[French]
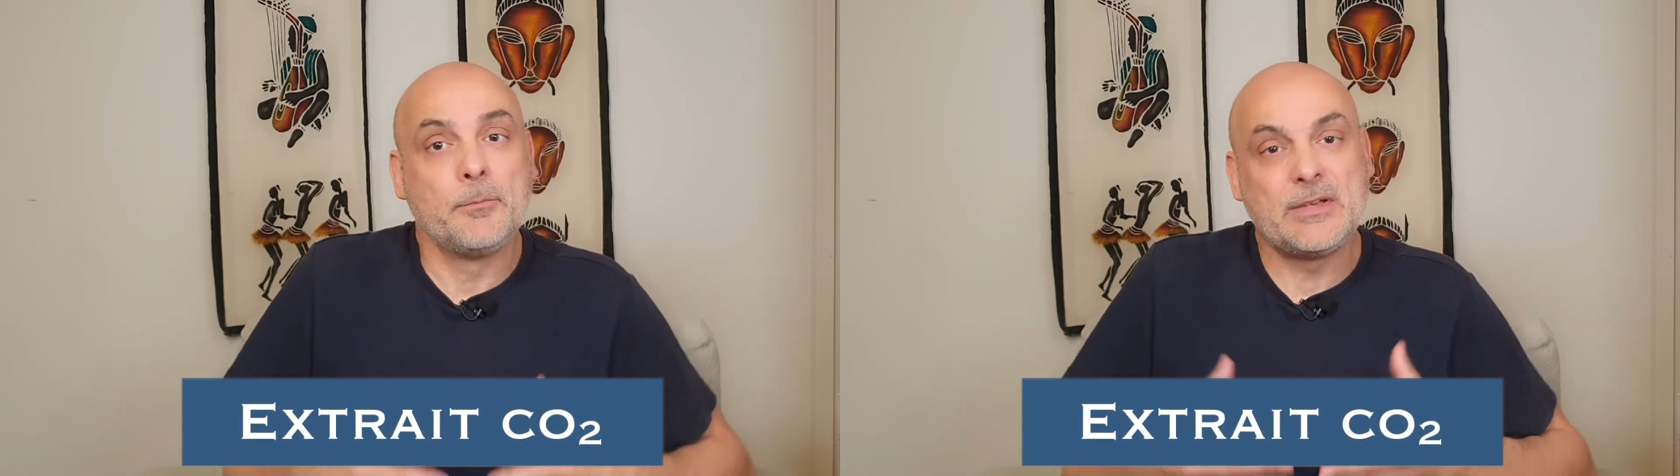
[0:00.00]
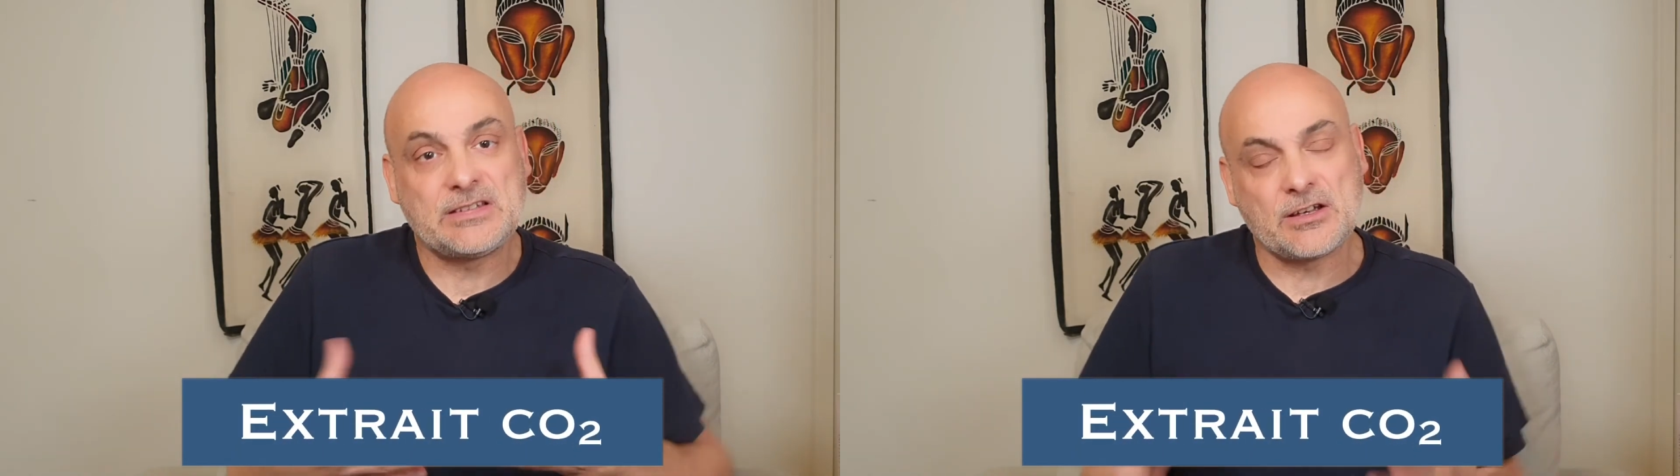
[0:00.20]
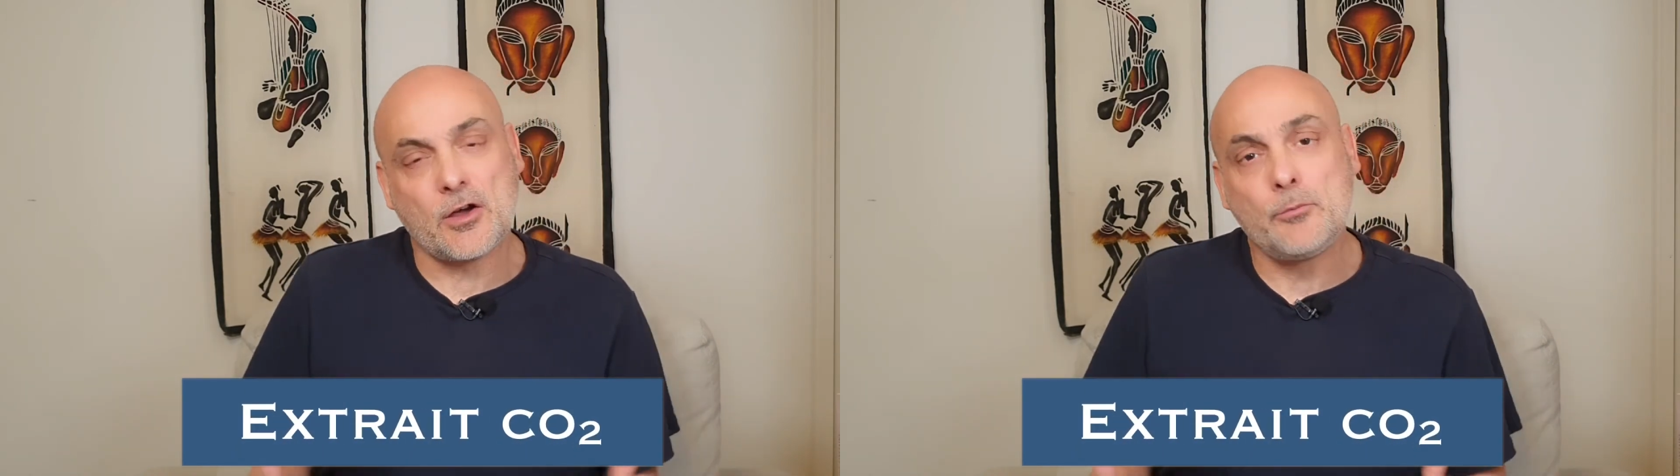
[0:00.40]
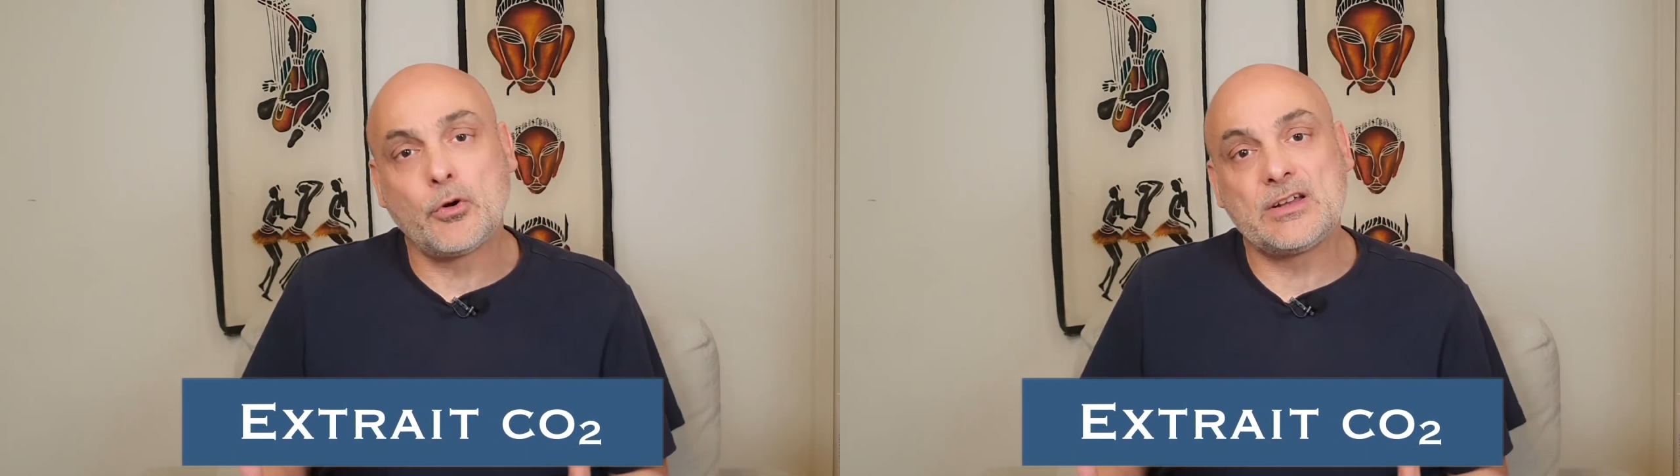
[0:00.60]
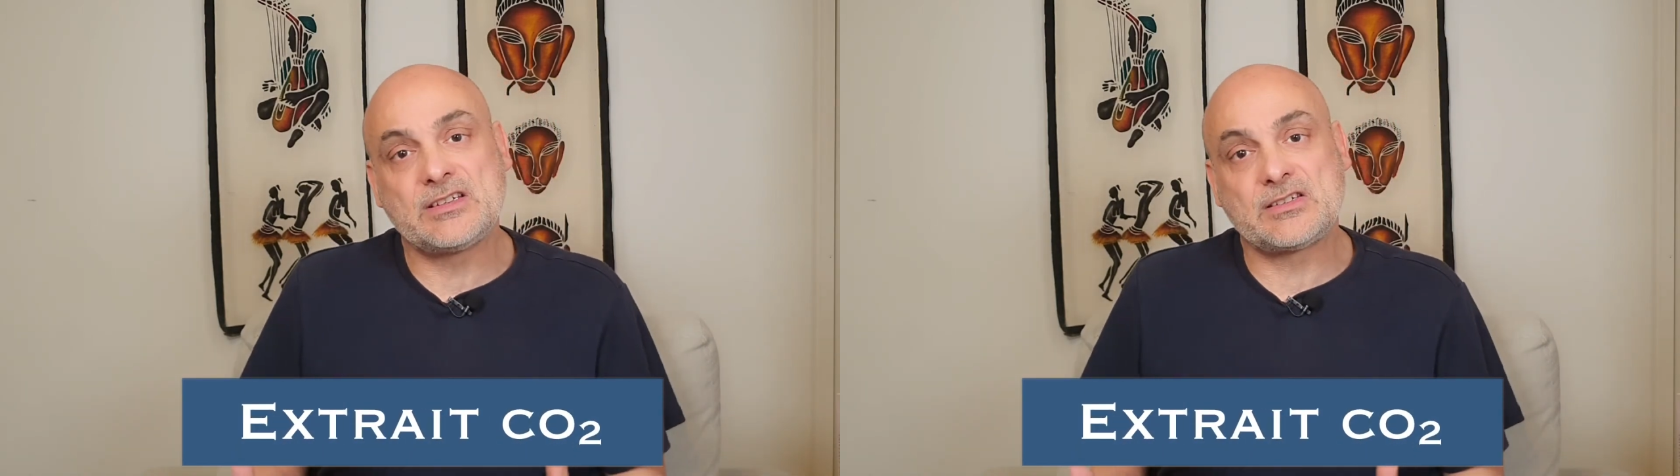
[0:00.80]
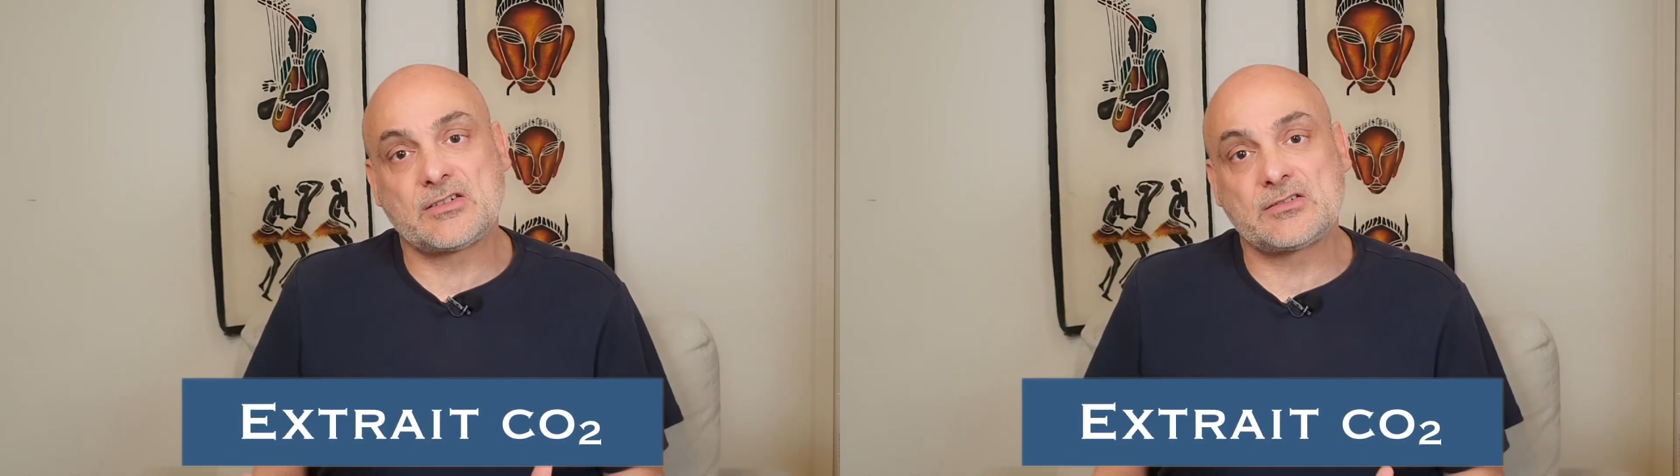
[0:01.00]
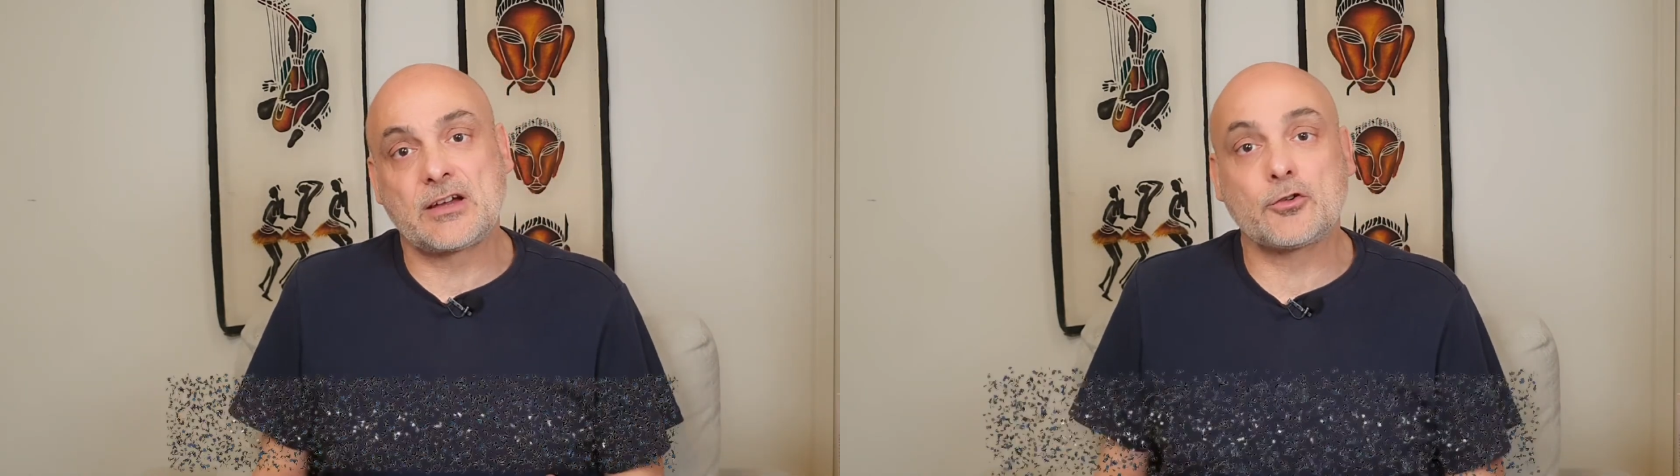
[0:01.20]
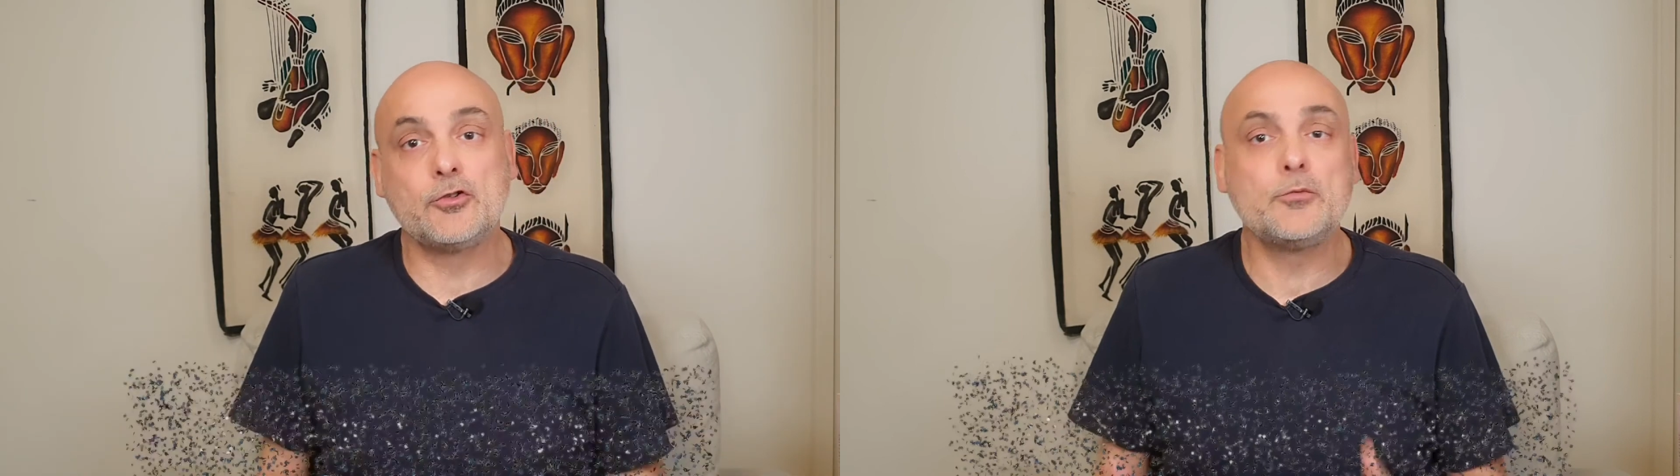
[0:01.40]
Mais c'est comme pour les essences
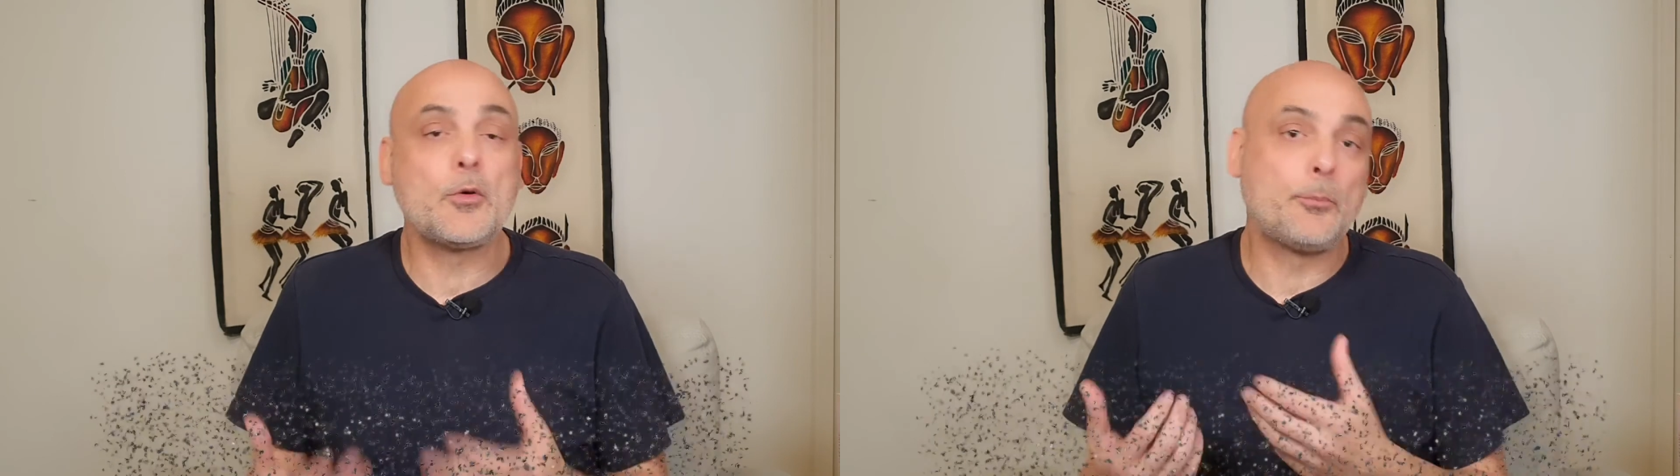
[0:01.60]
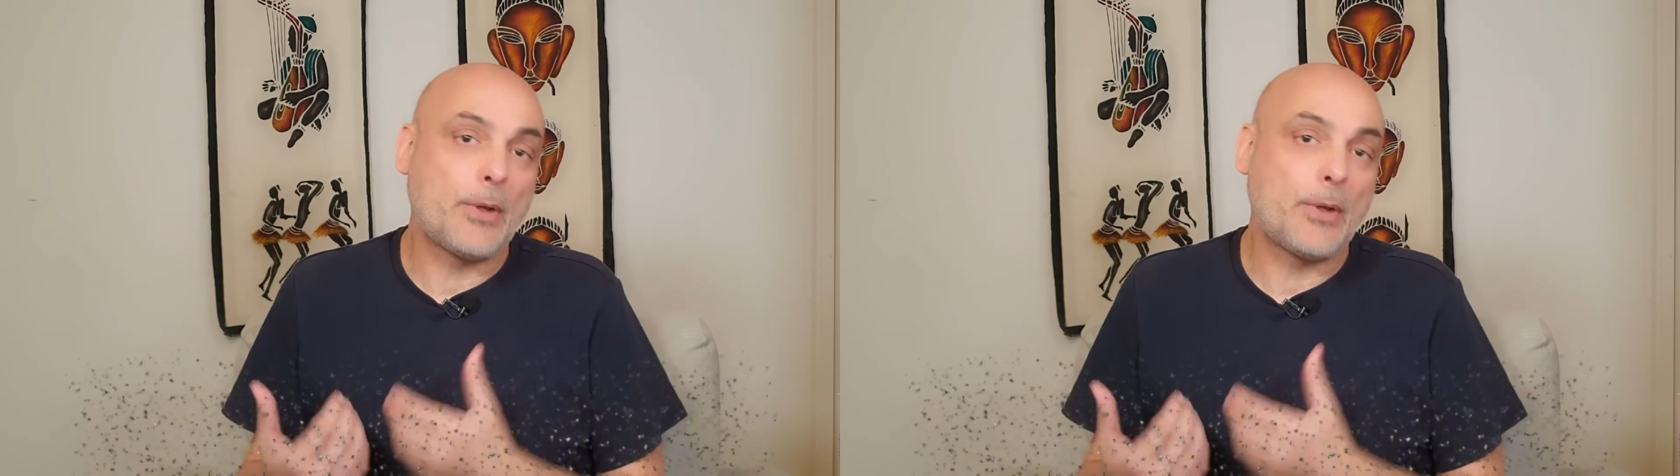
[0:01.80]
d'agrumes,